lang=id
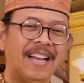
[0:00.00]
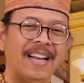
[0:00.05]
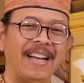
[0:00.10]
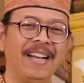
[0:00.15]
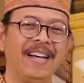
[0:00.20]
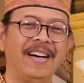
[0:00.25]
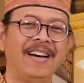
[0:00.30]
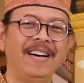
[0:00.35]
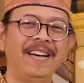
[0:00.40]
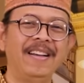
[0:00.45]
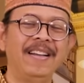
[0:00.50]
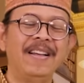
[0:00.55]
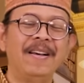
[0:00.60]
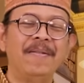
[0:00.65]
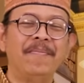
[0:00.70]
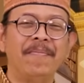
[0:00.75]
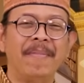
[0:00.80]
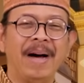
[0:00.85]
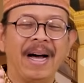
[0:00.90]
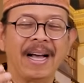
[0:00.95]
Allah,
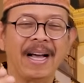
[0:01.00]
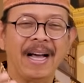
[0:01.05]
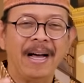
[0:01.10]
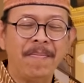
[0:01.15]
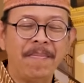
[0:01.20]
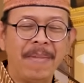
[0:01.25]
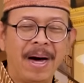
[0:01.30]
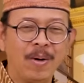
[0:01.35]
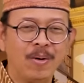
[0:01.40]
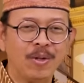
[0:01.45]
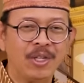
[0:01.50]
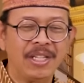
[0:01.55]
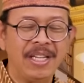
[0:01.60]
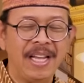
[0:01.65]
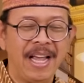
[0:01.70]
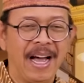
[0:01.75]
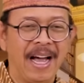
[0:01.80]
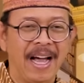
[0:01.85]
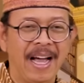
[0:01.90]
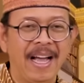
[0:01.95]
maka
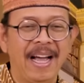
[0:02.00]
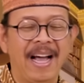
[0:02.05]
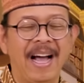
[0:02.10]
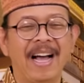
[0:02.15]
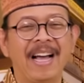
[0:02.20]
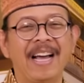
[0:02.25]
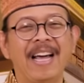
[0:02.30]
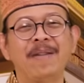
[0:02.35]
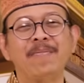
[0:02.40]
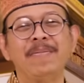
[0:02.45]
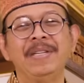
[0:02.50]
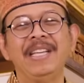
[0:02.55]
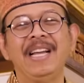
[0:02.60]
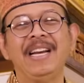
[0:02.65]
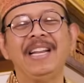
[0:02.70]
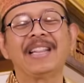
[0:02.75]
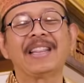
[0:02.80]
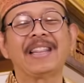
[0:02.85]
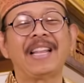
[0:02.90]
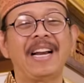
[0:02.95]
manusia akan
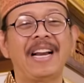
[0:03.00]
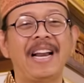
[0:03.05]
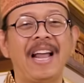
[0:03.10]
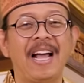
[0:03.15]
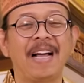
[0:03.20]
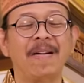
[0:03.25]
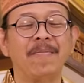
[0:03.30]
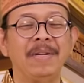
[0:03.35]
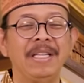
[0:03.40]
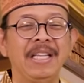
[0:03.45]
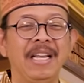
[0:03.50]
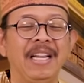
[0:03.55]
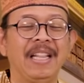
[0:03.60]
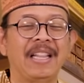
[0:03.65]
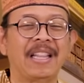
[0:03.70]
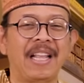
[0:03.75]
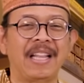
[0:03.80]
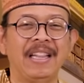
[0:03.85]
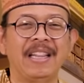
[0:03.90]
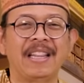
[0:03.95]
menjadi tenang, menjadi
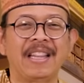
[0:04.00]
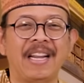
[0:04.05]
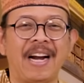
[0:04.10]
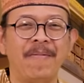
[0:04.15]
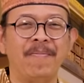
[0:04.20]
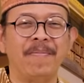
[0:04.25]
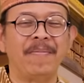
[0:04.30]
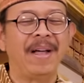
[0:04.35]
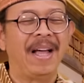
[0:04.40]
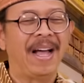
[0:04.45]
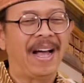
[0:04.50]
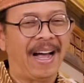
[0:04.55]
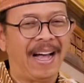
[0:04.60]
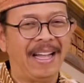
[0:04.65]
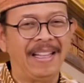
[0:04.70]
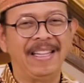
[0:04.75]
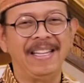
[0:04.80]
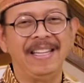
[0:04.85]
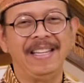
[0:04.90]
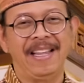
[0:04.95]
tentram
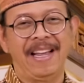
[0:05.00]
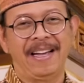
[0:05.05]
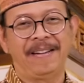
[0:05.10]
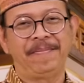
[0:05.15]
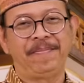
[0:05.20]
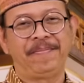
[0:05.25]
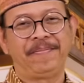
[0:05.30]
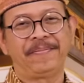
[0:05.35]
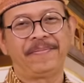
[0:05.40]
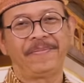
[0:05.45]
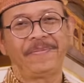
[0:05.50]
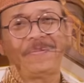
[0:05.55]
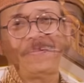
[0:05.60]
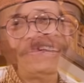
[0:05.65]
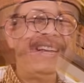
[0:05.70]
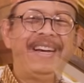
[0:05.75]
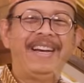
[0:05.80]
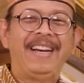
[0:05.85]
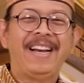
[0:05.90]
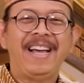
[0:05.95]
hatinya.
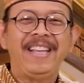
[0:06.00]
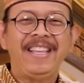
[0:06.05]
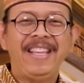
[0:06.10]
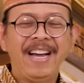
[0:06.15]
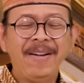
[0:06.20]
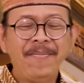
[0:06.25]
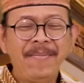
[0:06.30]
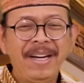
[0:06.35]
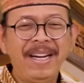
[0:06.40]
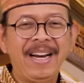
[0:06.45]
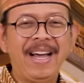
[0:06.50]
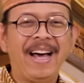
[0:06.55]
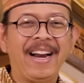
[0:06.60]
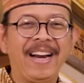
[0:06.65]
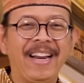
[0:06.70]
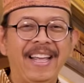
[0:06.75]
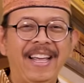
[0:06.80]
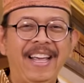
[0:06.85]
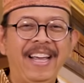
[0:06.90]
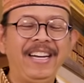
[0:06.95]
Nah, yang
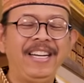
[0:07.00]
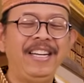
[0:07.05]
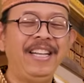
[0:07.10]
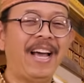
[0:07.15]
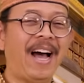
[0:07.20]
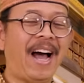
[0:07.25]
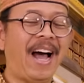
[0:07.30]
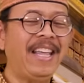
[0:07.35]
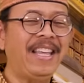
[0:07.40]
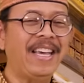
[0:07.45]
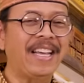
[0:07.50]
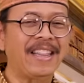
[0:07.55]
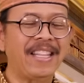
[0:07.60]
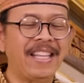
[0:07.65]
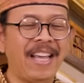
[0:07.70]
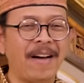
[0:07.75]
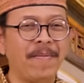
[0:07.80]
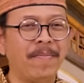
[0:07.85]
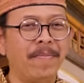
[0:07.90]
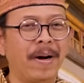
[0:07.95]
menarik di ayat
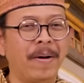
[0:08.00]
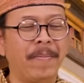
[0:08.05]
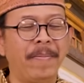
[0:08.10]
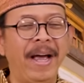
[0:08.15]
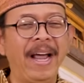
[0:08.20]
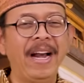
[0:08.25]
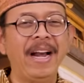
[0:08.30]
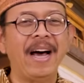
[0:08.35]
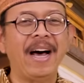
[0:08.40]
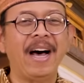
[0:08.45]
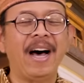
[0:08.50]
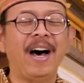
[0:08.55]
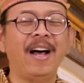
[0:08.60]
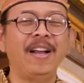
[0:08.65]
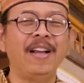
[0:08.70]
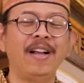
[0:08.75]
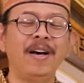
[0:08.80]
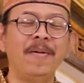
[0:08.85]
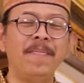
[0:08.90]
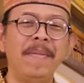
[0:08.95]
yang berbeda
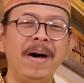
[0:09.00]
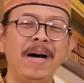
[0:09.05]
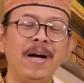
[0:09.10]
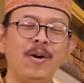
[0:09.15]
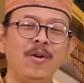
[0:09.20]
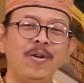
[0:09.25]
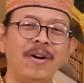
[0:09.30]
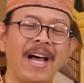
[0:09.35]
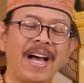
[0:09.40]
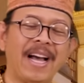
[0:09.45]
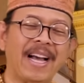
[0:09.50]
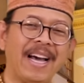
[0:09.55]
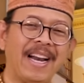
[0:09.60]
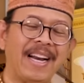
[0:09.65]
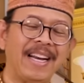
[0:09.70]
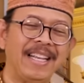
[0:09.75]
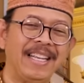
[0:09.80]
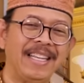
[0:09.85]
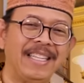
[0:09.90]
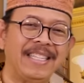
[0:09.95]
Allah
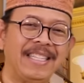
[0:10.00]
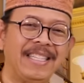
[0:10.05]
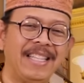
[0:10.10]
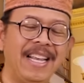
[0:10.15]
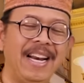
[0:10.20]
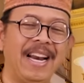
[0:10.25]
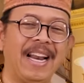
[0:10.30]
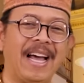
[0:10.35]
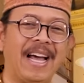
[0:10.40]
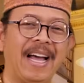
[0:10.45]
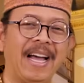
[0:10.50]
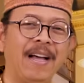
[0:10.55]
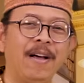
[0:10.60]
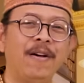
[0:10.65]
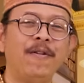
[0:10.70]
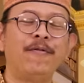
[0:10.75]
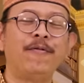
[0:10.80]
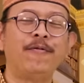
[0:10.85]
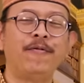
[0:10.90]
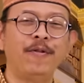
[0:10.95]
menggunakan
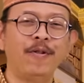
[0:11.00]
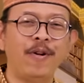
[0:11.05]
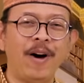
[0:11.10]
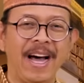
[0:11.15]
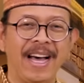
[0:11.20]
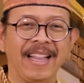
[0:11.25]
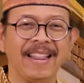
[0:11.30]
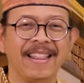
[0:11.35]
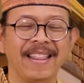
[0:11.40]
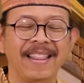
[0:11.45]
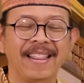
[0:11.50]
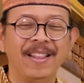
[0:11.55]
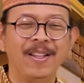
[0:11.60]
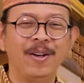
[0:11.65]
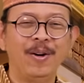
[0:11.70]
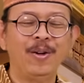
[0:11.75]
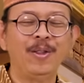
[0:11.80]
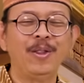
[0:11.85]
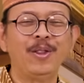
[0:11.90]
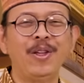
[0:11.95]
istilah fuad
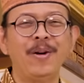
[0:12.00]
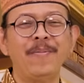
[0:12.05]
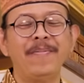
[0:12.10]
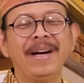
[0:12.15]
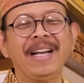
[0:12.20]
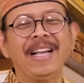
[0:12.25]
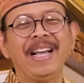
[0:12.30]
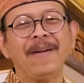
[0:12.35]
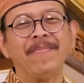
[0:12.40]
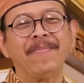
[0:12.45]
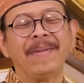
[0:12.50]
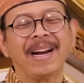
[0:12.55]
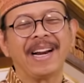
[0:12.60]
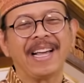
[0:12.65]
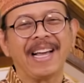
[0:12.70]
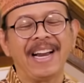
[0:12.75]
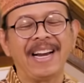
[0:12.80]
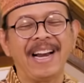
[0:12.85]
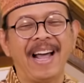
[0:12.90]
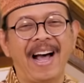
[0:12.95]
untuk
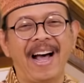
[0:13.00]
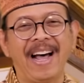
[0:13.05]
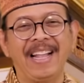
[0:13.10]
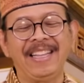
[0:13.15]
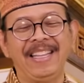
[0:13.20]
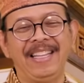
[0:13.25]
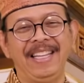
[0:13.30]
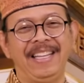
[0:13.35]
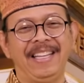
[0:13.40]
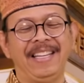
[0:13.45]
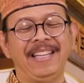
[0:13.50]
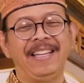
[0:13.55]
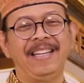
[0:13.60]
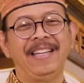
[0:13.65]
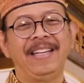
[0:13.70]
menggambarkan hati.